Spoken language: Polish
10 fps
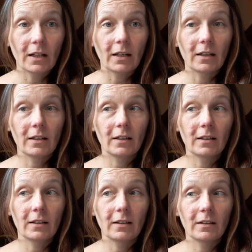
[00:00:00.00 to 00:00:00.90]

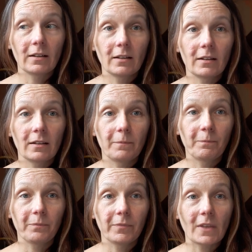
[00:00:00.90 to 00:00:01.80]
e,
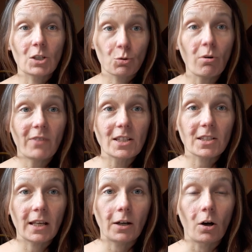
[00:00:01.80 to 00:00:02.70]

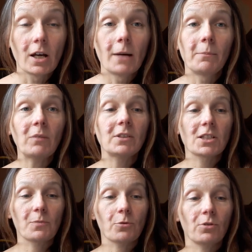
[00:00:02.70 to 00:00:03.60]
słowiańskiego. Mam
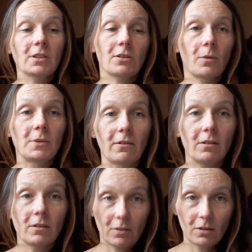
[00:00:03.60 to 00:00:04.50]
teraz, teraz dobra,
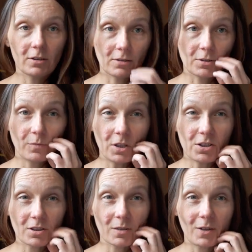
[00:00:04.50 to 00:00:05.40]

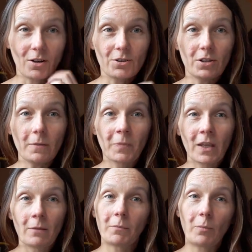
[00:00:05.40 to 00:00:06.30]
rozumiecie o co mi chodzi?
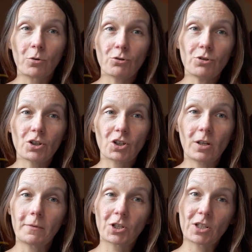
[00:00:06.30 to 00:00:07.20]
Mam poczucie, że,
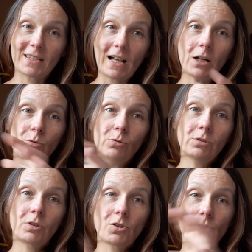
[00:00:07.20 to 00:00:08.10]
że Zachód
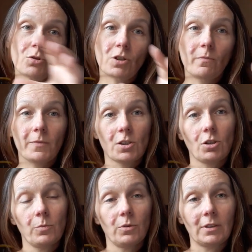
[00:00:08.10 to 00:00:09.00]
to jest w dużym
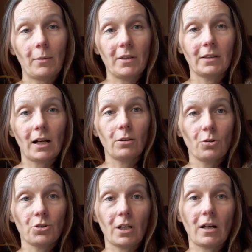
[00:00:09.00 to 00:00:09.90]
stopniu ta
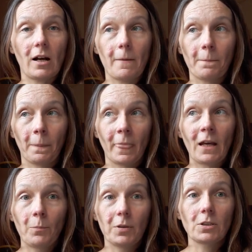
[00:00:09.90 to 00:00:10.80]
mentalność taka
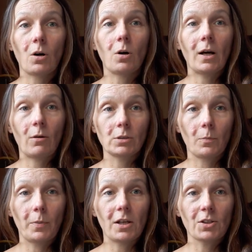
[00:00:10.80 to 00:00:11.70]

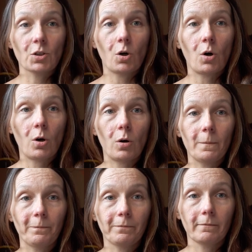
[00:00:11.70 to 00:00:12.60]

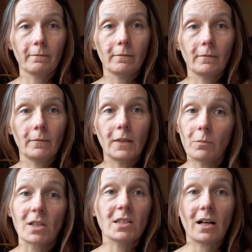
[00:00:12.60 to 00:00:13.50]

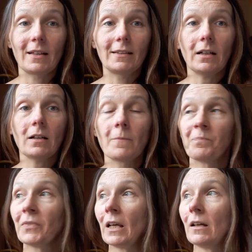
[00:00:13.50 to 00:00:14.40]
proeuropejsko-niemiecka mm, jednak,
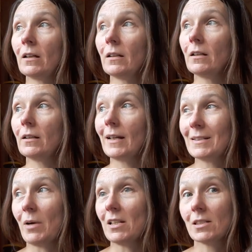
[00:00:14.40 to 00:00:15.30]
e,
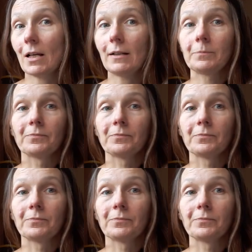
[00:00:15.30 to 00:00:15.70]
germańska.